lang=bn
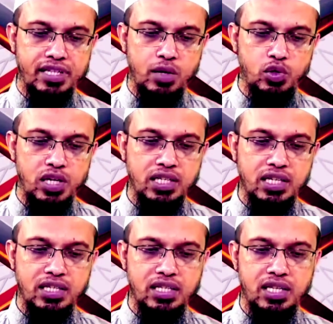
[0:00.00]
ফাইসাল হোসেন
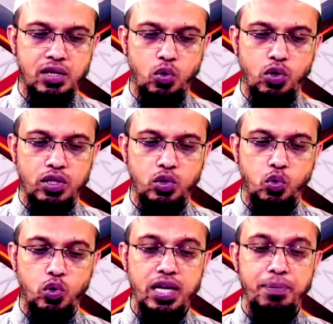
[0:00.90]
জানতে চেয়েছেন কোনো
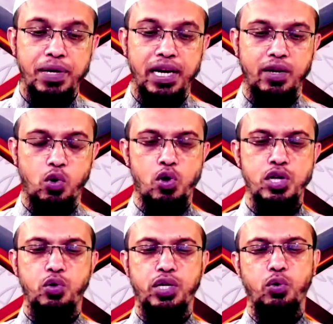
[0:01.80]
কিছু কুড়িয়ে পেলে
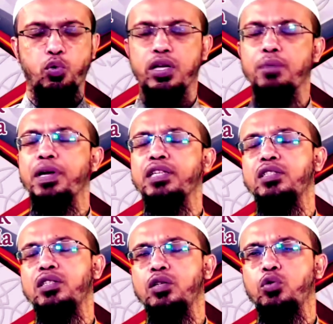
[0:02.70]
করণীয় কি কুড়িয়ে
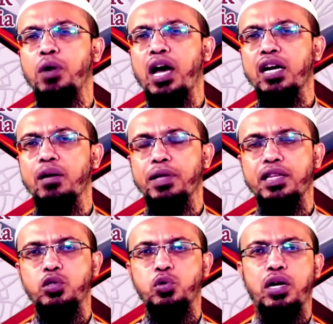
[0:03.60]
পেলে যদি খুব হালকা
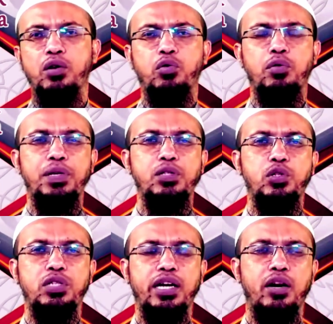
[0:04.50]
পাতলা ছোটোখাটো কোনো
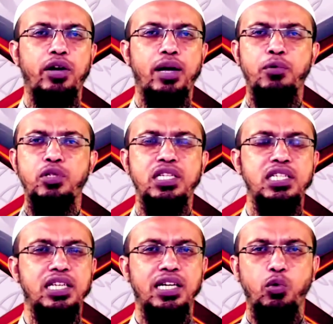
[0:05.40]
পাঁচ দশ টাকা হয় এমন
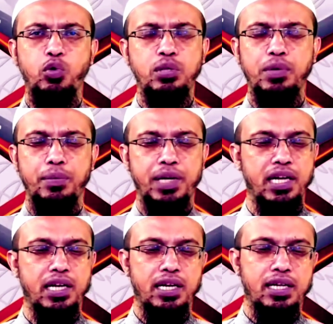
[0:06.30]
জিনিস যেটা কেউ খুঁজে
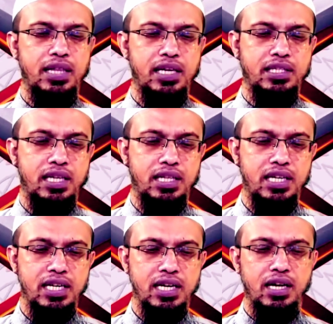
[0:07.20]
বেড়াবে না তাহলে সেটা
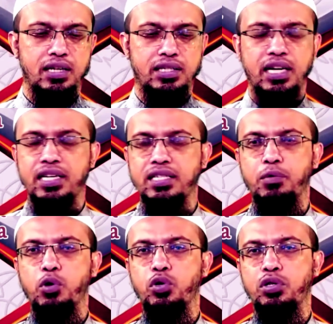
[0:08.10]
তিনি চাইলে
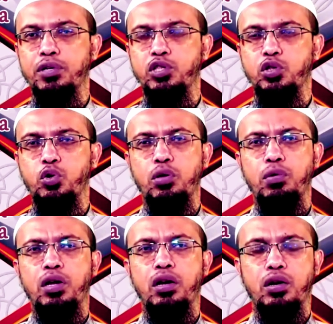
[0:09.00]
নিজে ভোগ করতে পারেন যদি
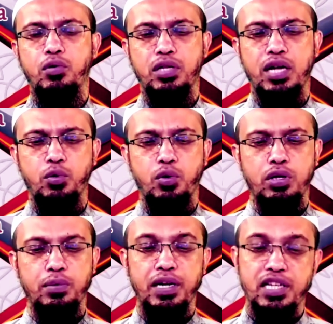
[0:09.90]
গরিব হন তাহলে কাউকে দানও
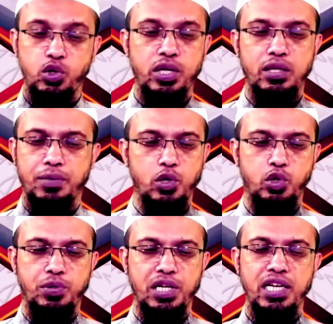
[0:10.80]
করে দিতে পারেন নিজেও খেতে
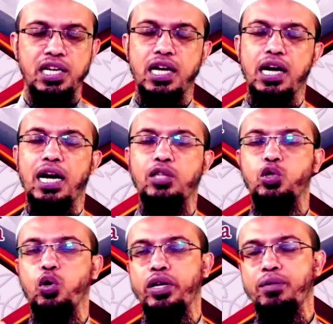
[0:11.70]
পারেন অসুবিধা নেই
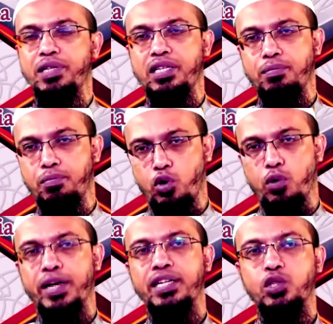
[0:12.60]
আর যদি অনেক বেশি
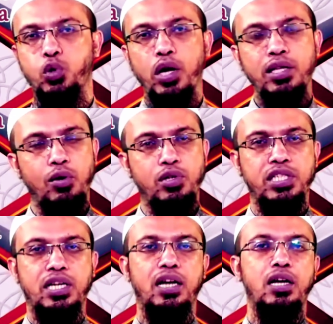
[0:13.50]
মূল্যবান কিছু হয়
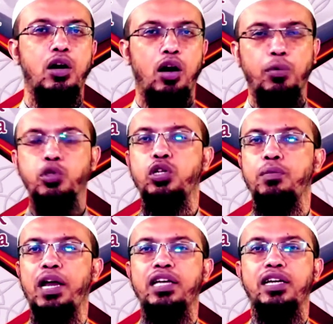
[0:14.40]
তাহলে সেটা
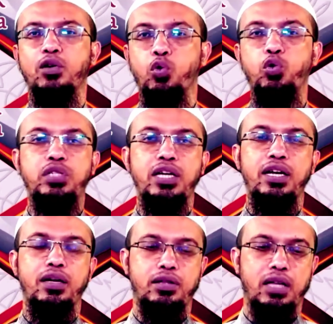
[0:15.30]
অবশ্যই মালিককে
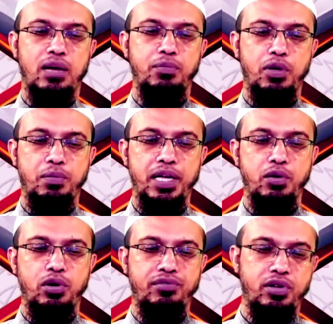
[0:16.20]
খুঁজে তারপরে
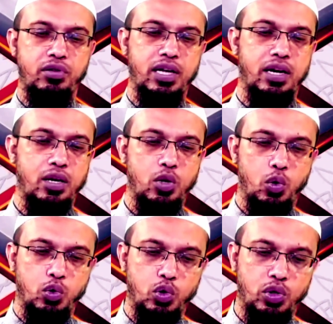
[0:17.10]
বের করে ফেরত দেওয়ার
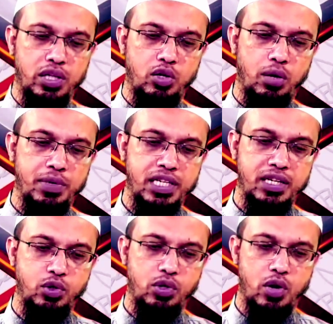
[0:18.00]
উদ্যোগ নিতে হবে
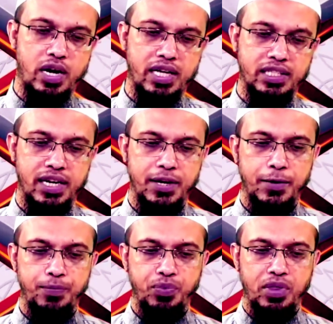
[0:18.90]
সেটা যদি করা না যায়
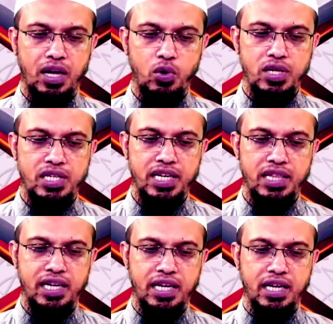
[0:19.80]
তাহলে
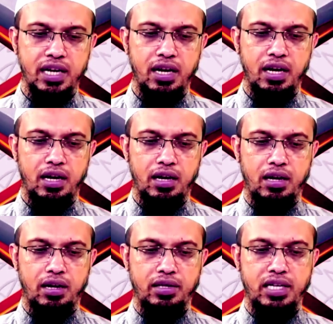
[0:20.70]
সেক্ষেত্রে
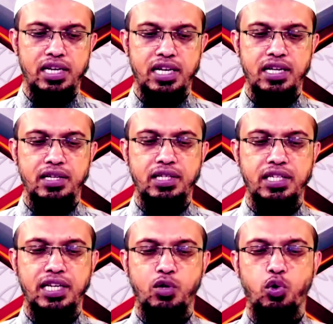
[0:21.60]
তিনি
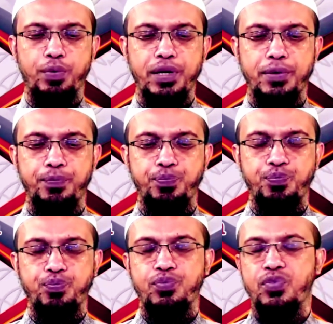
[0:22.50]
চেষ্টা করবেন
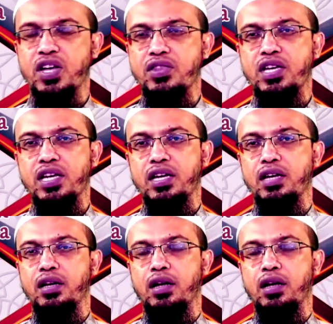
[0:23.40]
যাতে